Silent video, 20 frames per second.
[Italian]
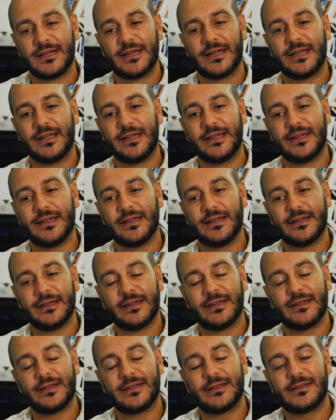
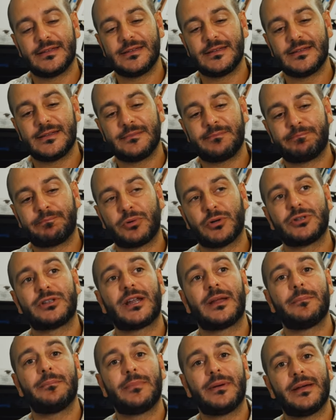eh,
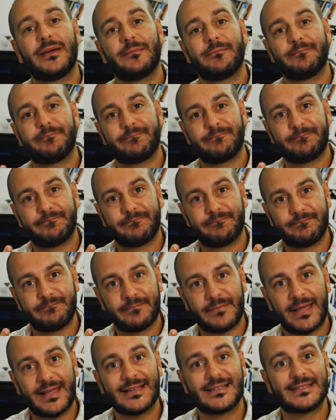potrebbe
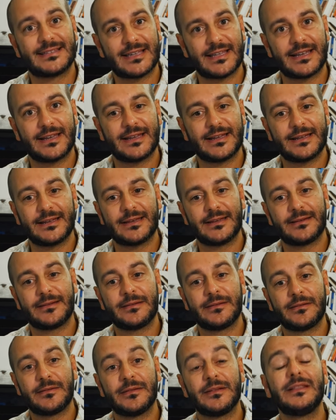
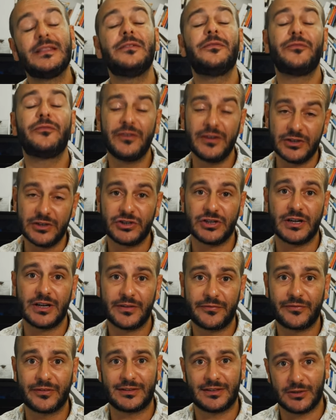essere difficile, e
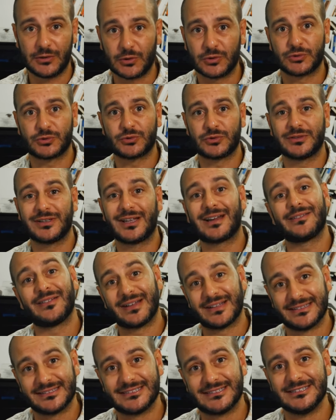faticoso andare
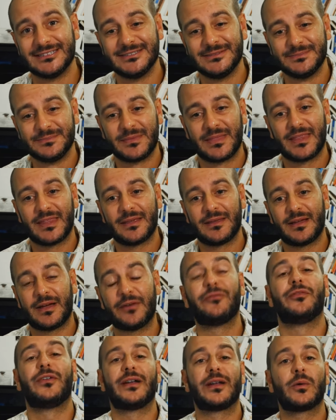avanti a
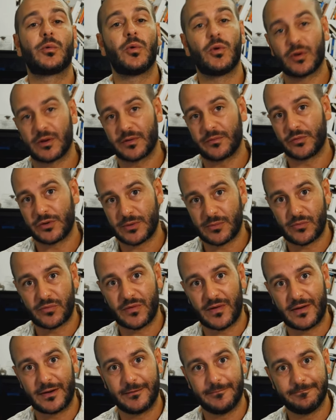fare quello che vogliamo
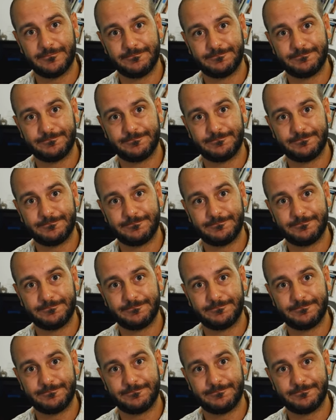fare.